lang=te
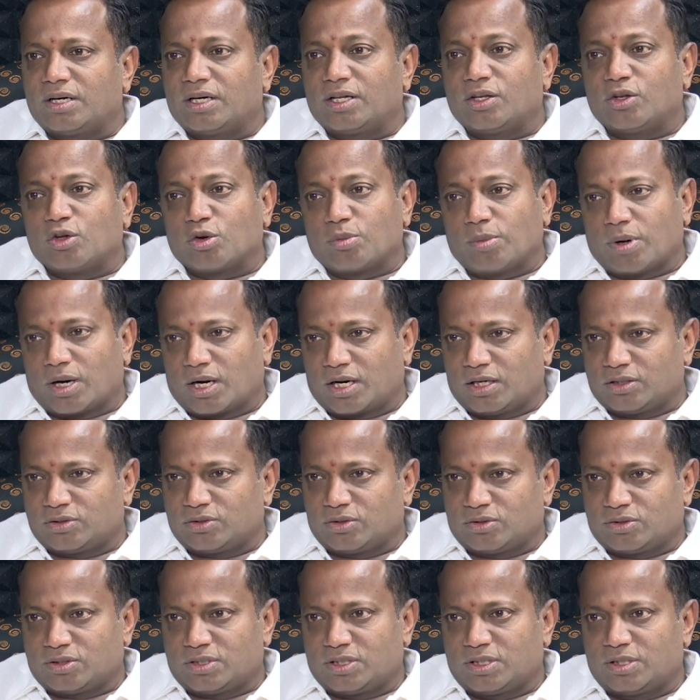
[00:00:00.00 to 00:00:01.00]
ఎందుకు
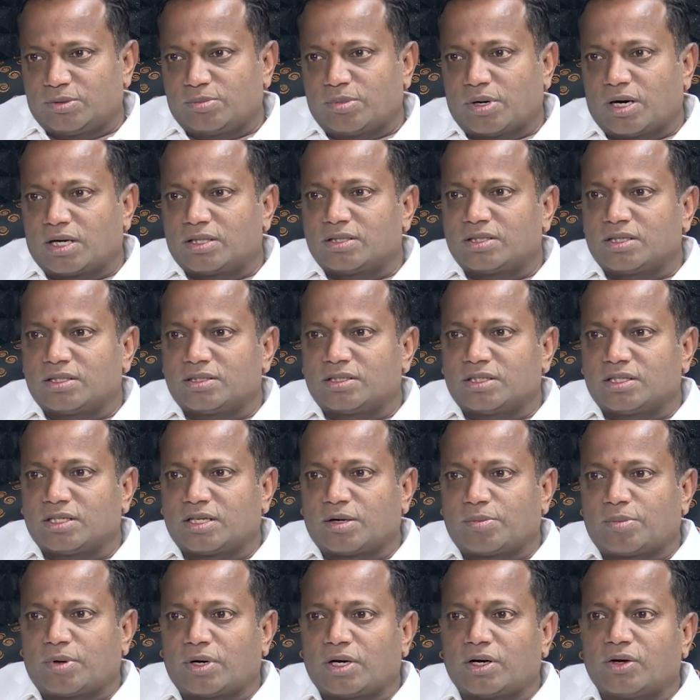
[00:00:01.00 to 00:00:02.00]
మారాల్సి వచ్చింది భారతీయ
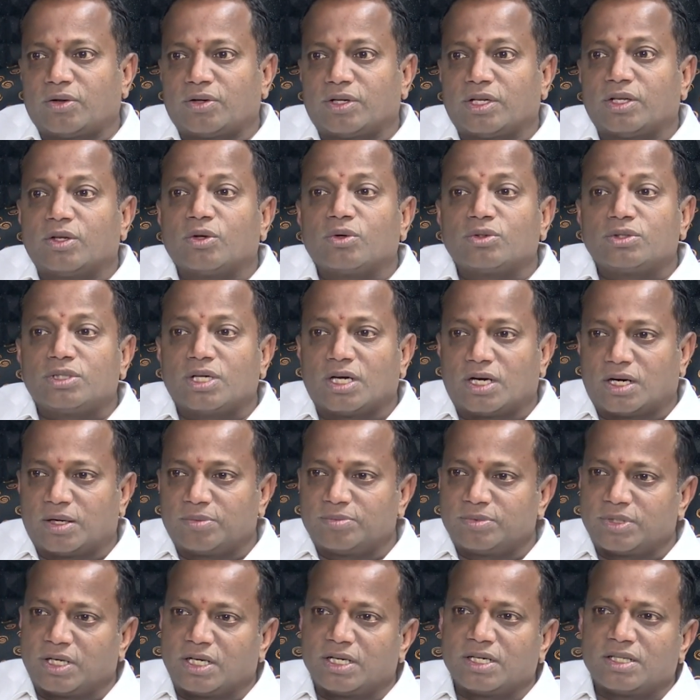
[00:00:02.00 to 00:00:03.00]
జనతా పార్టీలో ఎందుకు
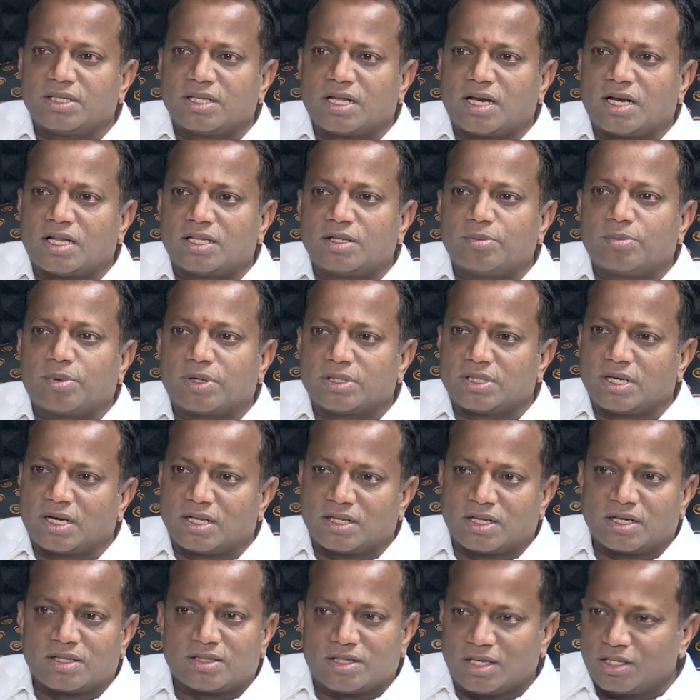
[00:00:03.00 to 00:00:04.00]
చేరడం జరిగింది అన్నది
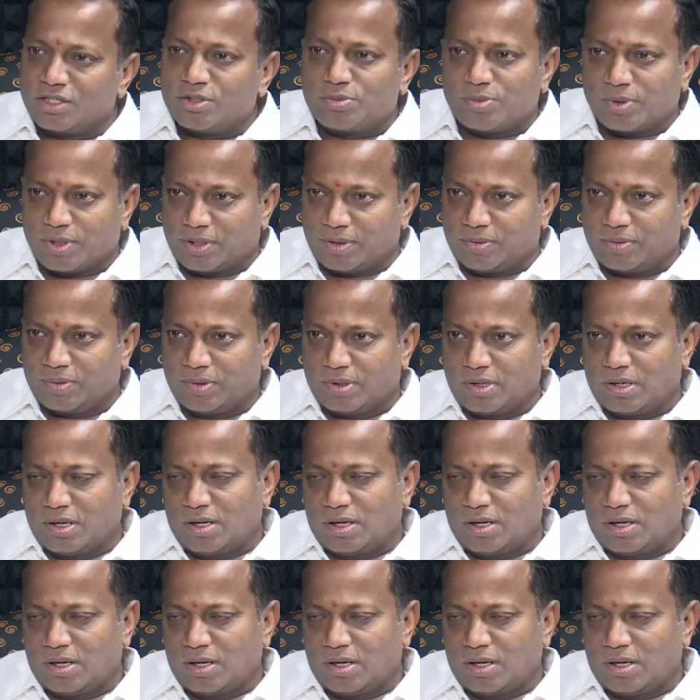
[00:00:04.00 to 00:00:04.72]
ప్రజలందరికీ తెలిసిపోయింది